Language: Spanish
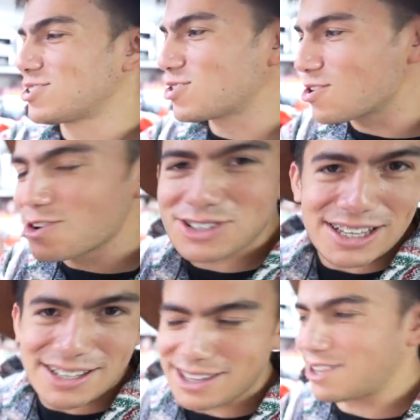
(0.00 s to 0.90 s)
son unos
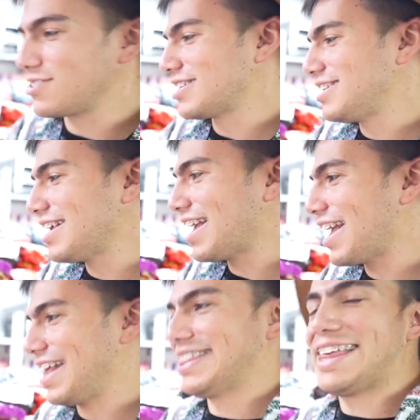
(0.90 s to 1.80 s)
asiáticos. Así
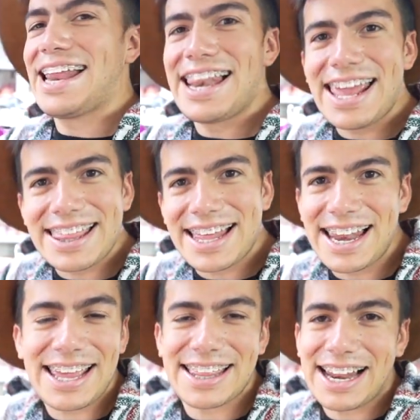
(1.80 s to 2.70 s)
que de ley, de
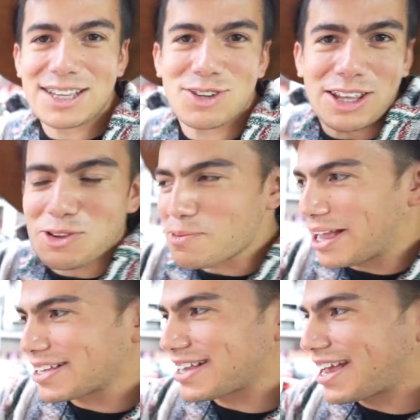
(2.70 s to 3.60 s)
ley, en el caso que tú
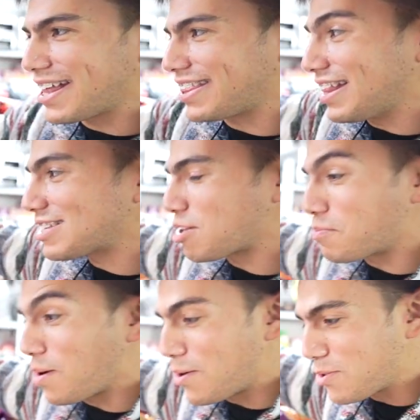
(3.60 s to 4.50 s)
vengas de acá, tienes que
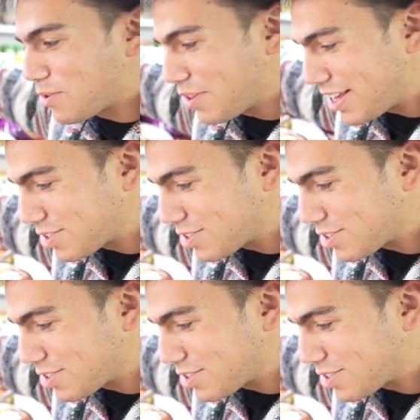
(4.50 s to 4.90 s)
probar uno de